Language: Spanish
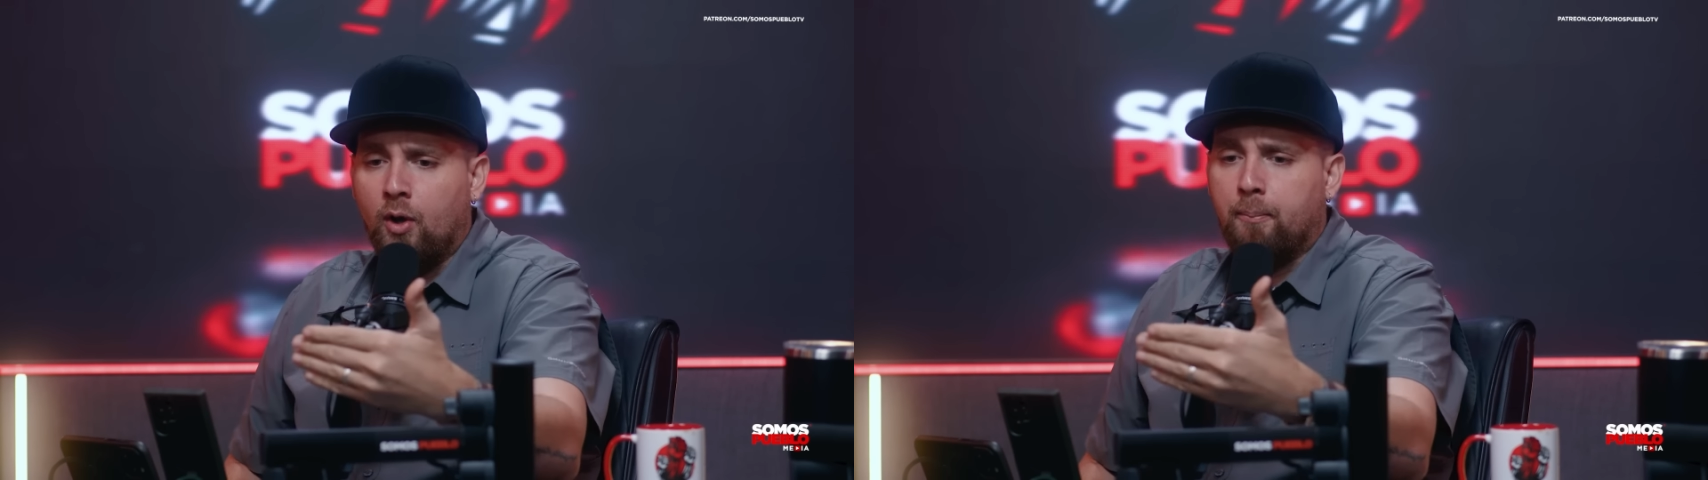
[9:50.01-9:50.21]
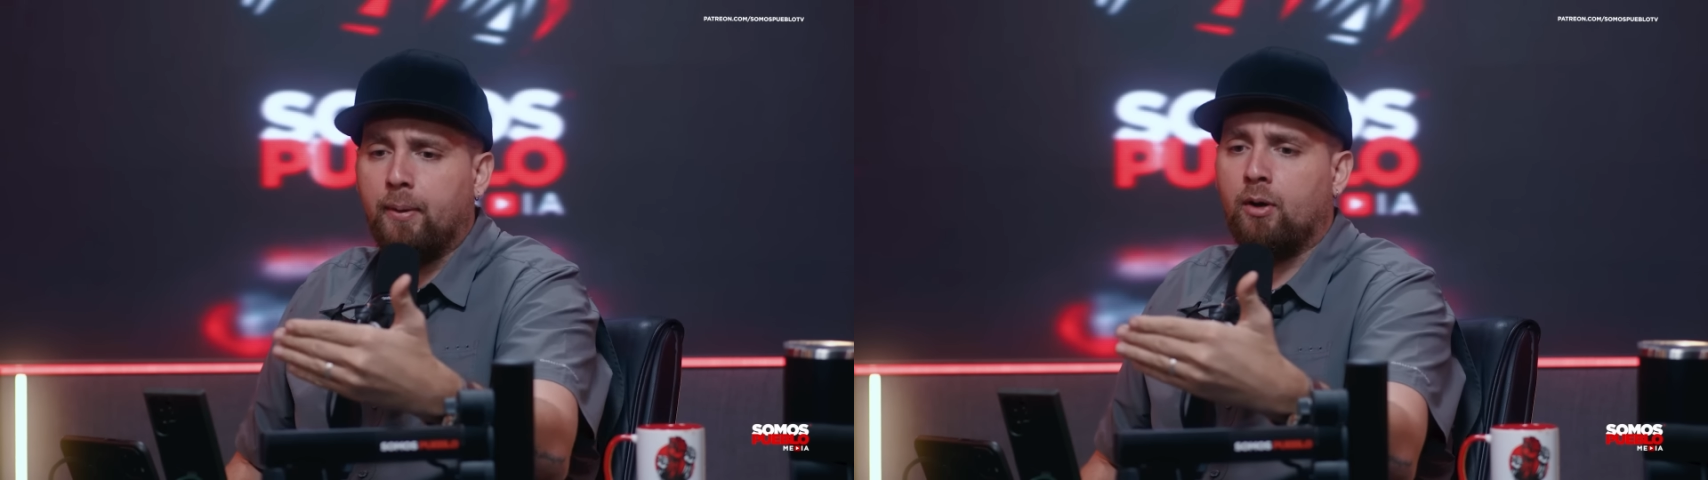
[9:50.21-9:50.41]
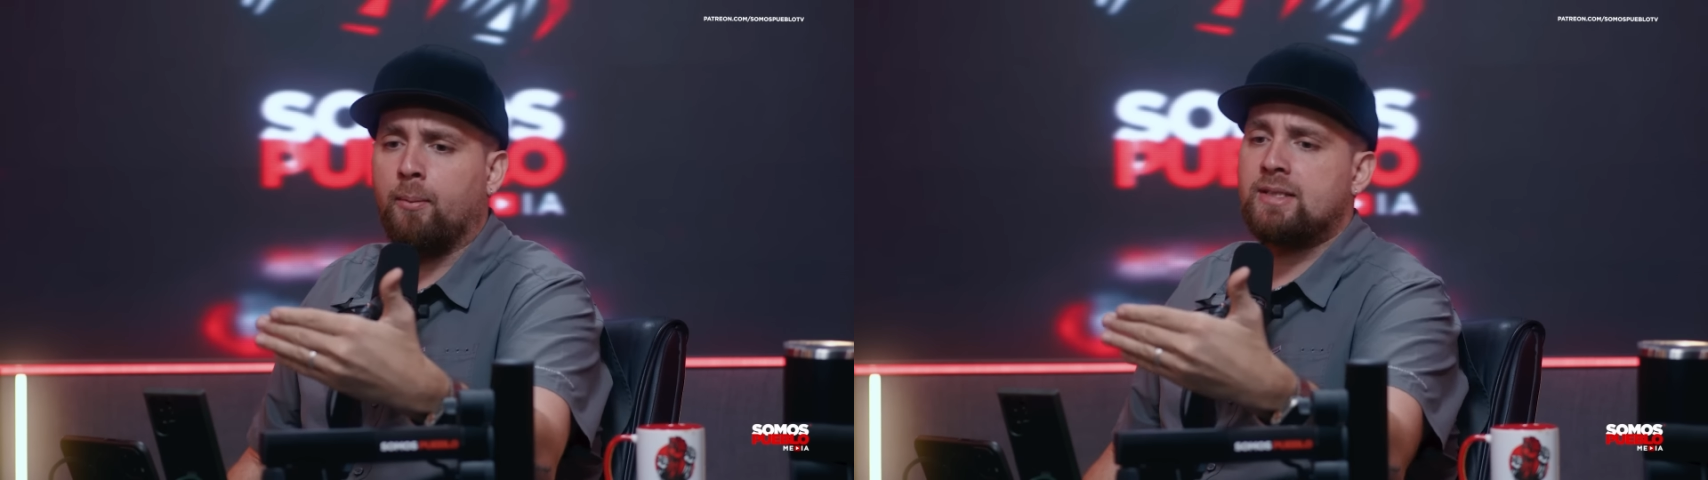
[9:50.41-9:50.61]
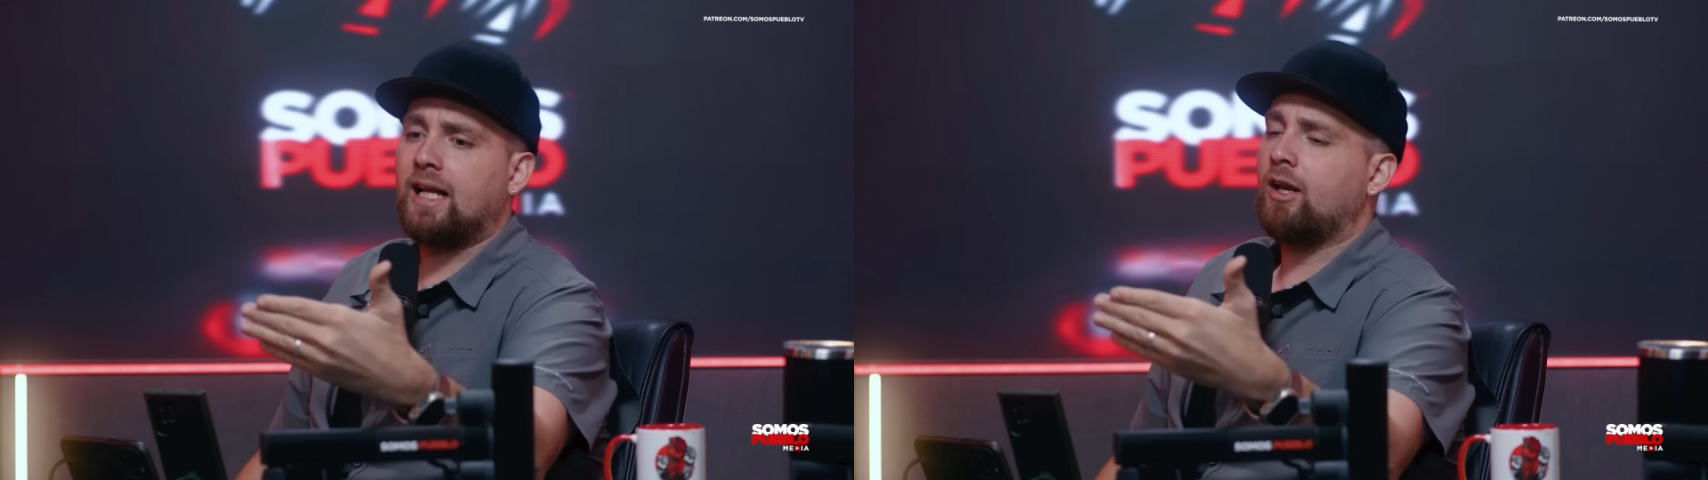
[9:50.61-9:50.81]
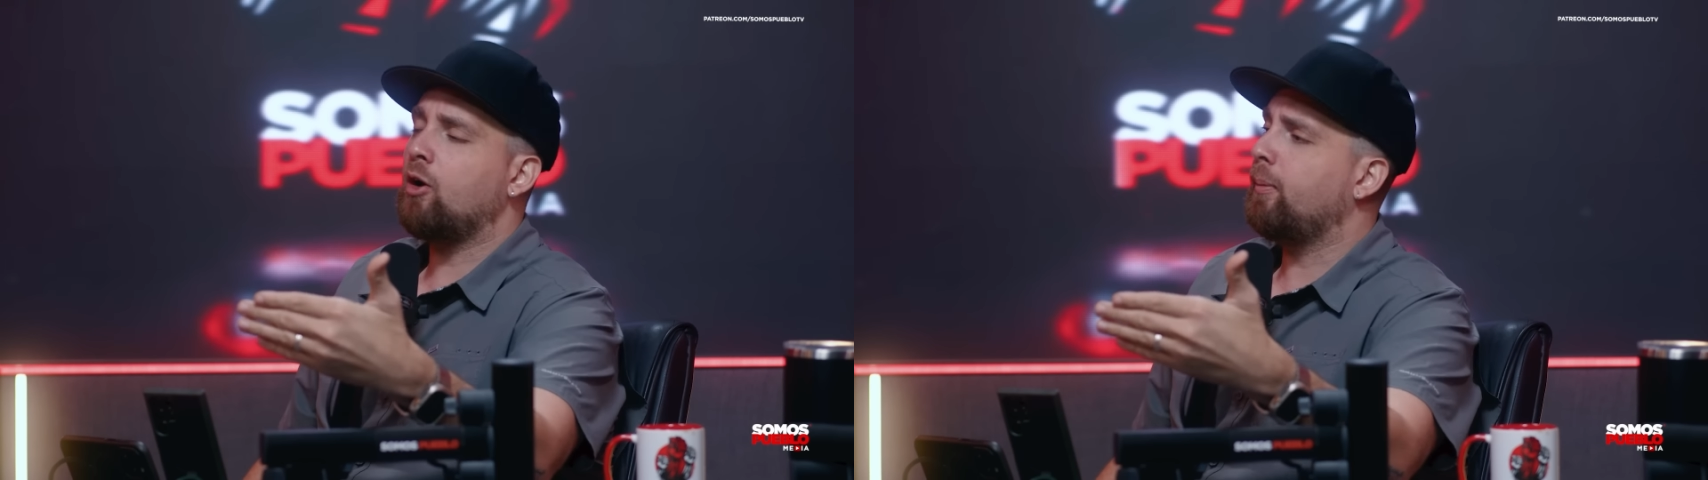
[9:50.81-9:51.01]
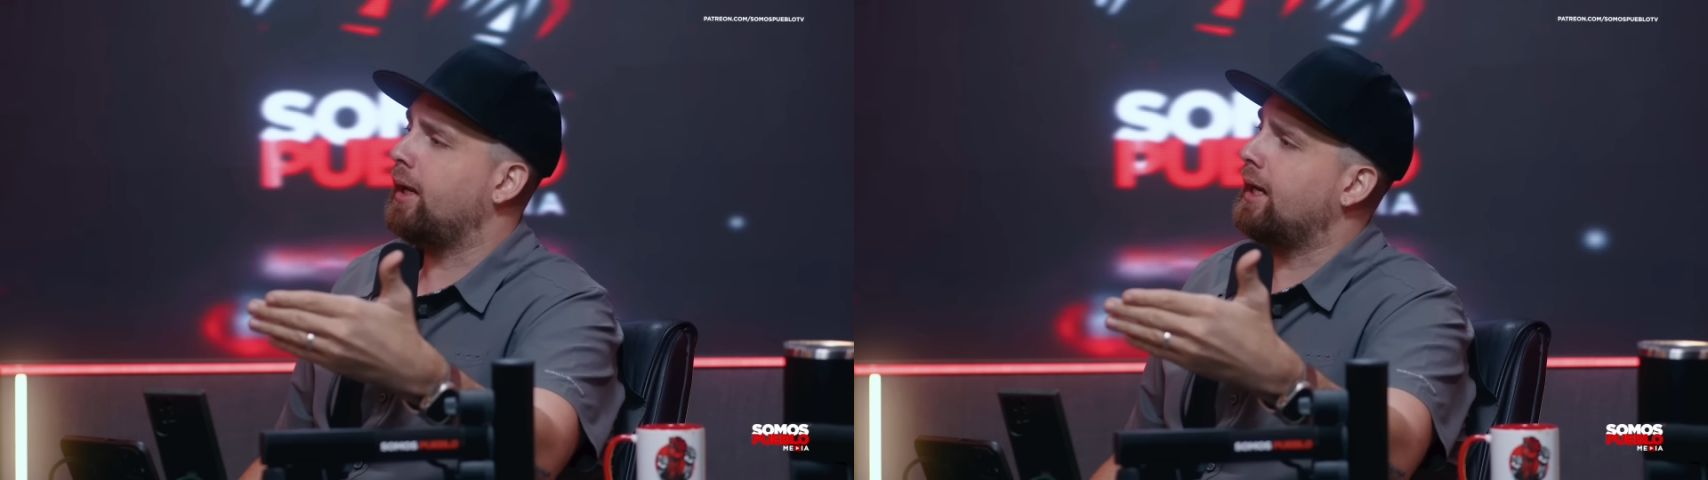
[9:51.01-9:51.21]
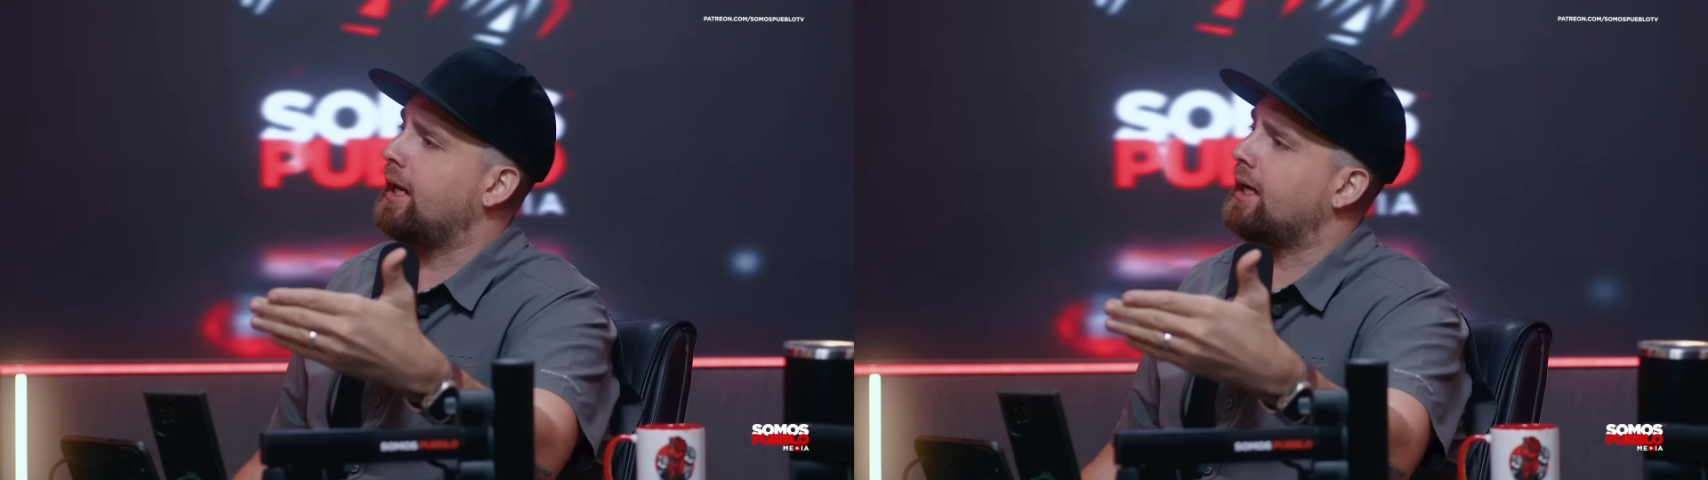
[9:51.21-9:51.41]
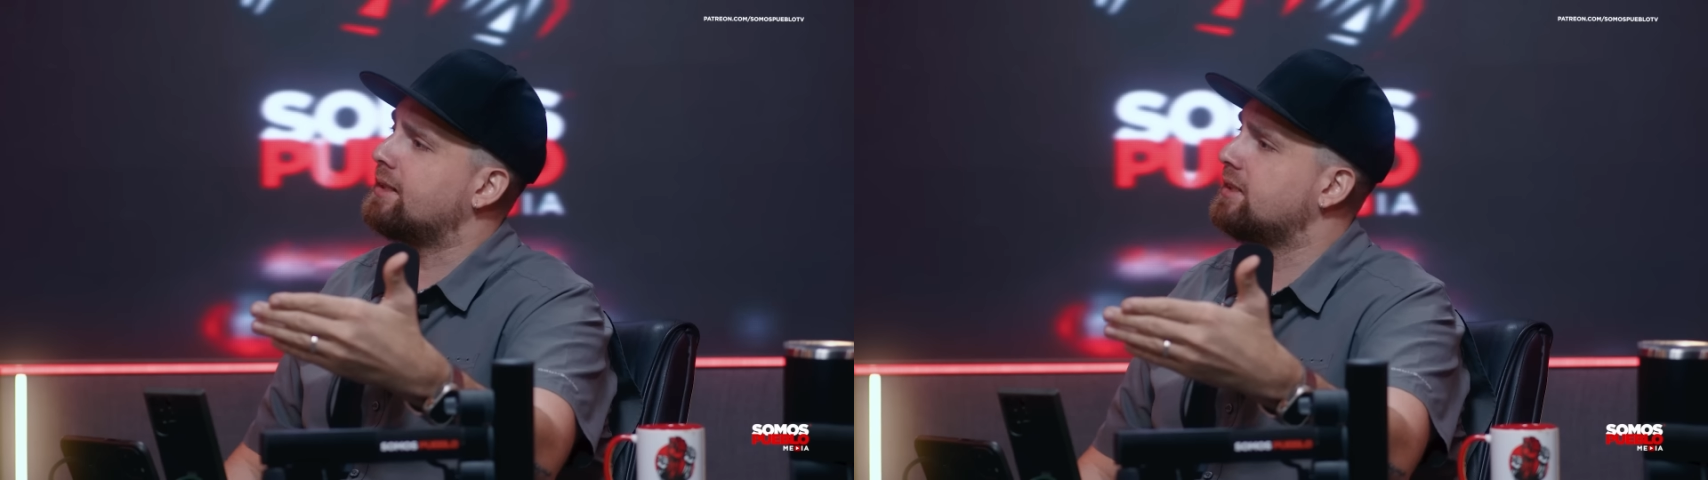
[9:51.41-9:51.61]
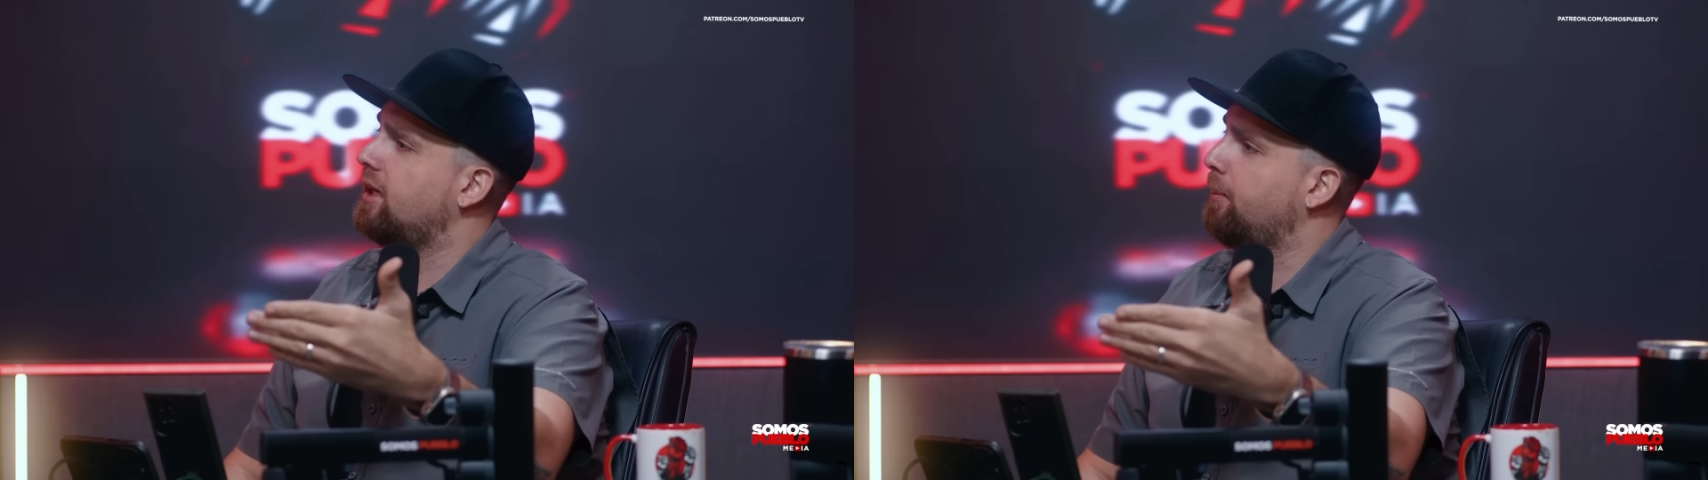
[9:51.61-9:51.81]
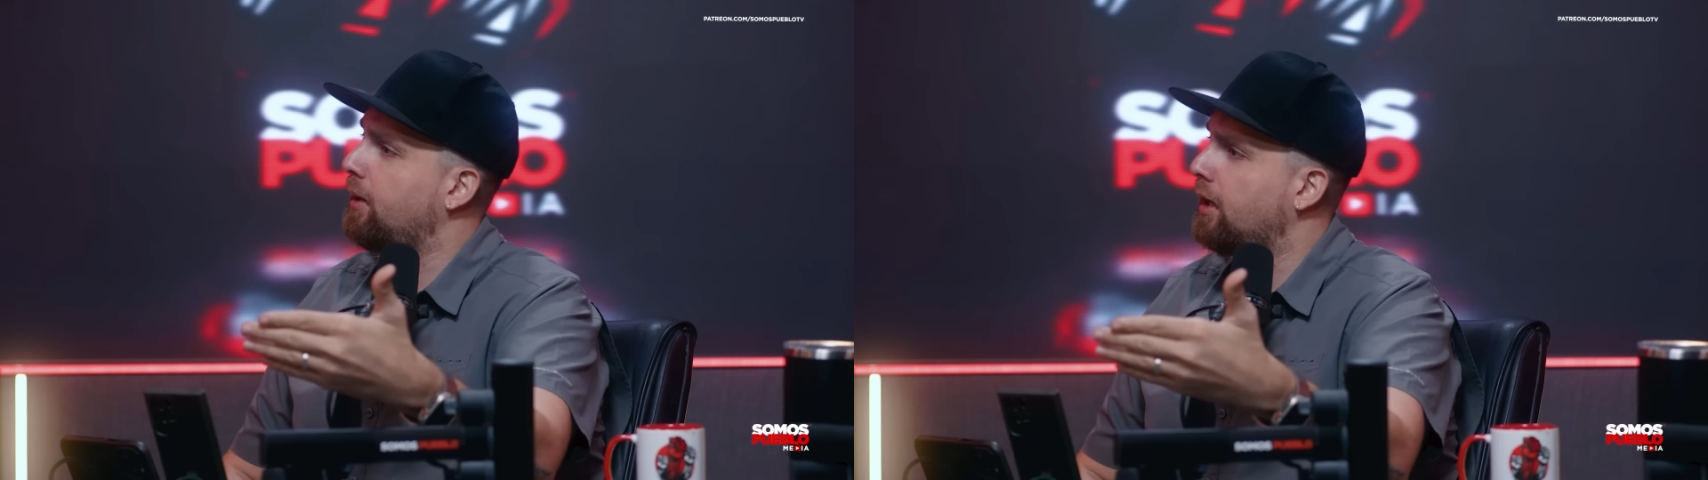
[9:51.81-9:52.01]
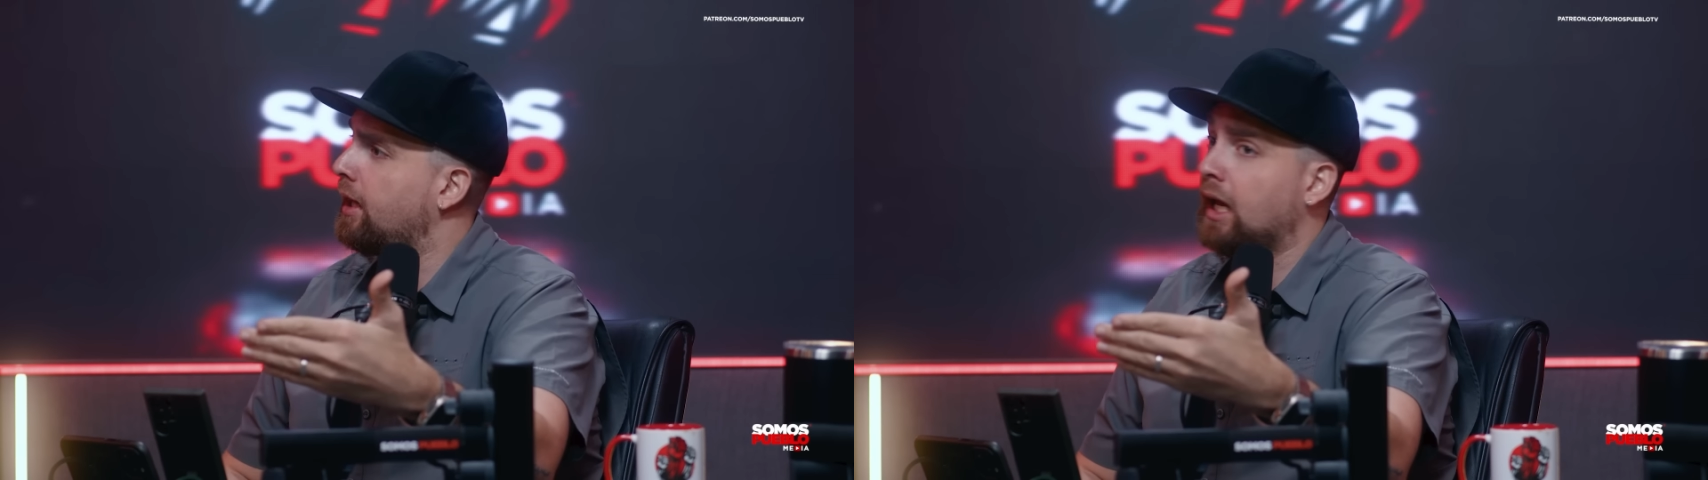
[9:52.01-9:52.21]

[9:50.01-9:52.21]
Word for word: pero me salió mal en la casilla del PLD.